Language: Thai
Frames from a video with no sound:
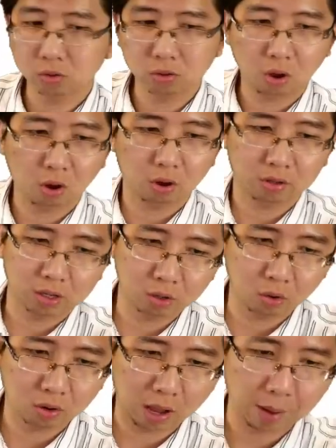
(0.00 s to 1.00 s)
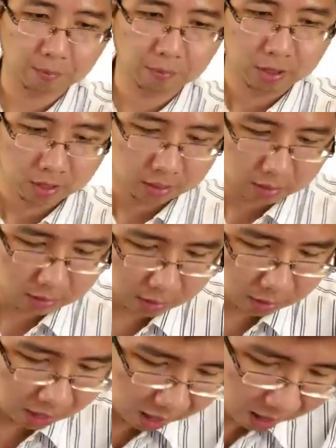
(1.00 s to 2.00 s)
ต่อกิโลกรัม เสร็จ
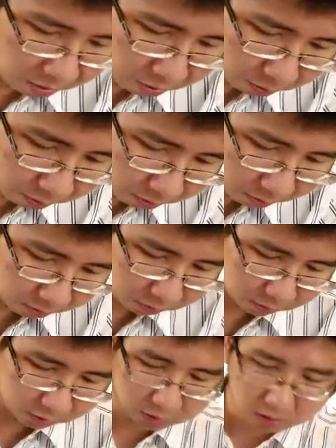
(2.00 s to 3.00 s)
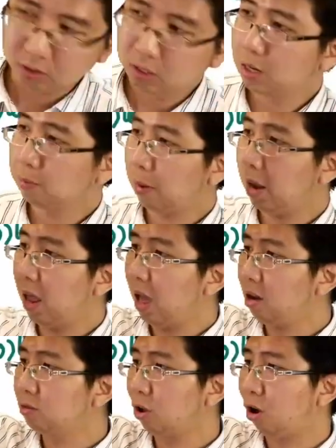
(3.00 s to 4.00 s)
แล้วหนึ่งไปแล้
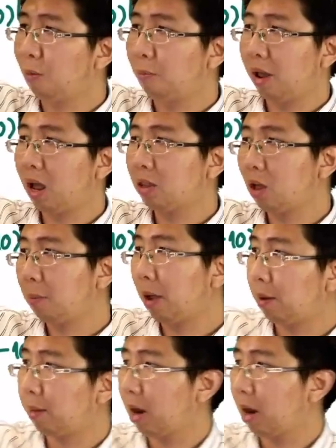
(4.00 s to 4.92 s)
วสองไปแล้ว ต่อไปเป็นอะไร